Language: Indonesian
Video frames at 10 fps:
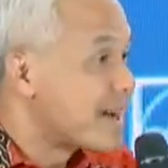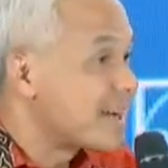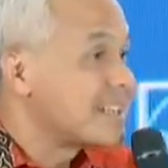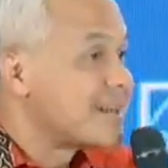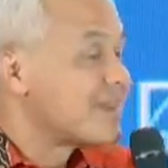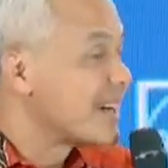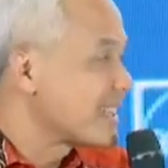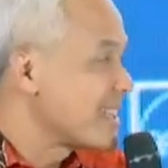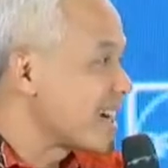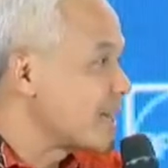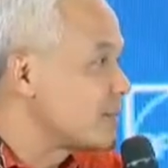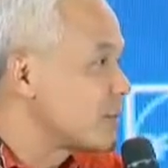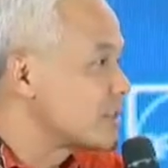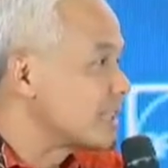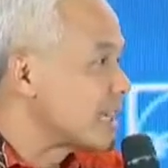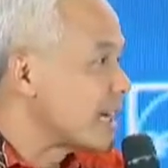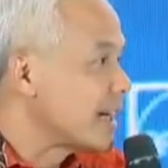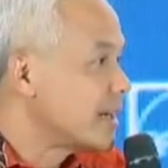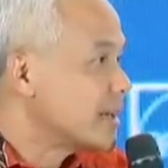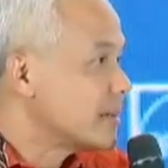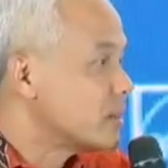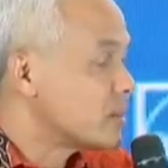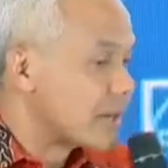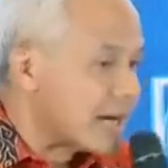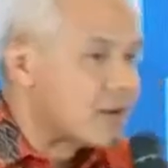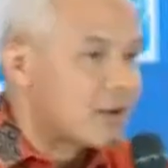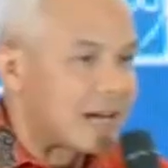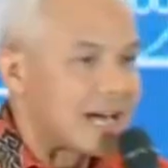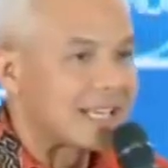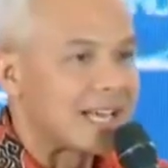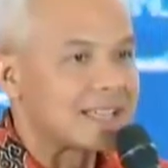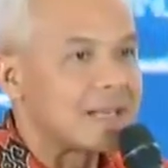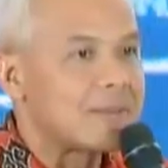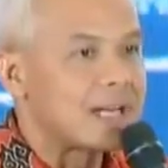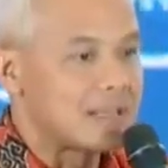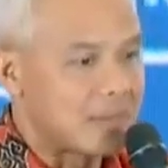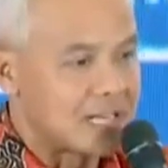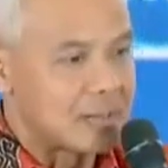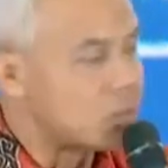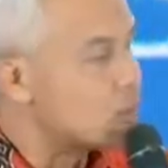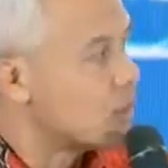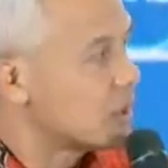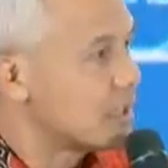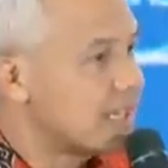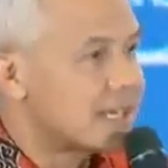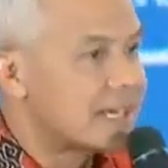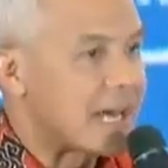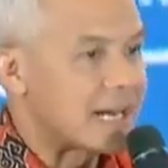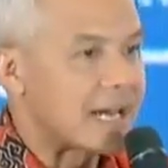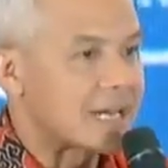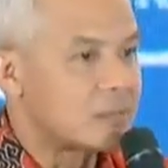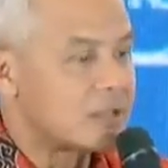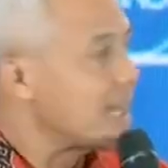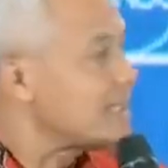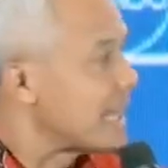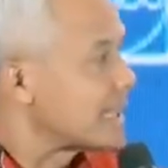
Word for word: Maka dia mengerti akan fungsinya, bukan orang yang tiba-tiba dipungut karena kemudian